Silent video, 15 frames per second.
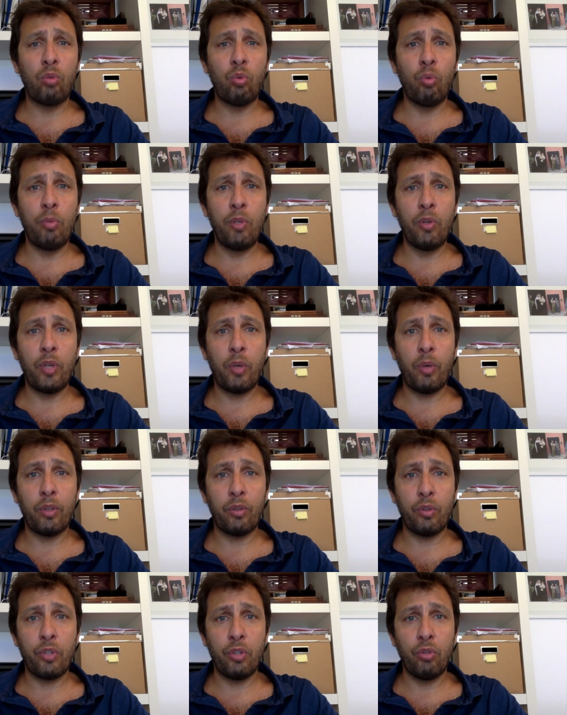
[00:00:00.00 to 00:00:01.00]

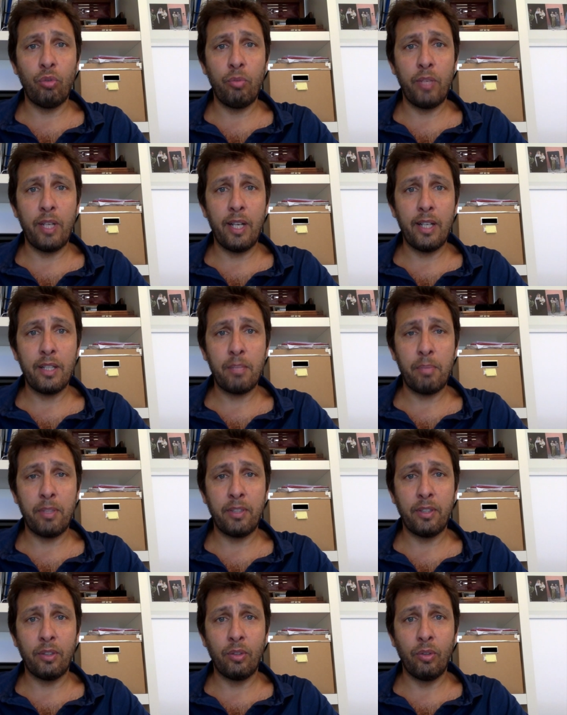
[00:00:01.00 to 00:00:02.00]
2.400.000
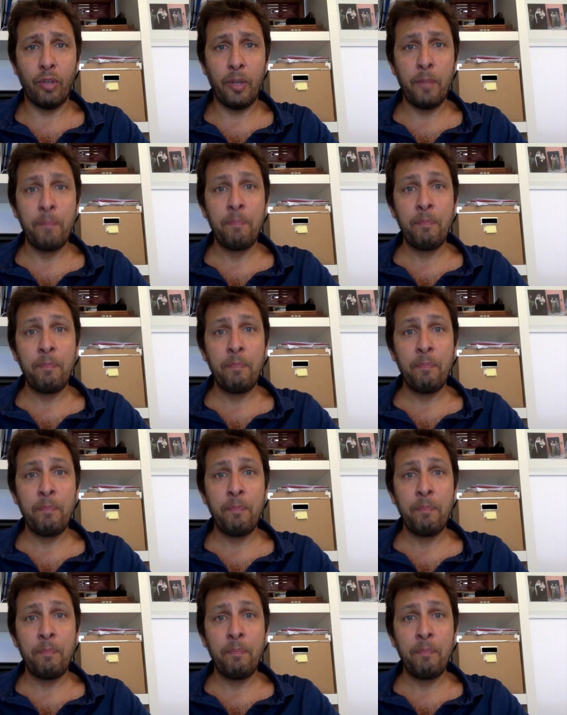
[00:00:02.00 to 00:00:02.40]
spettatori.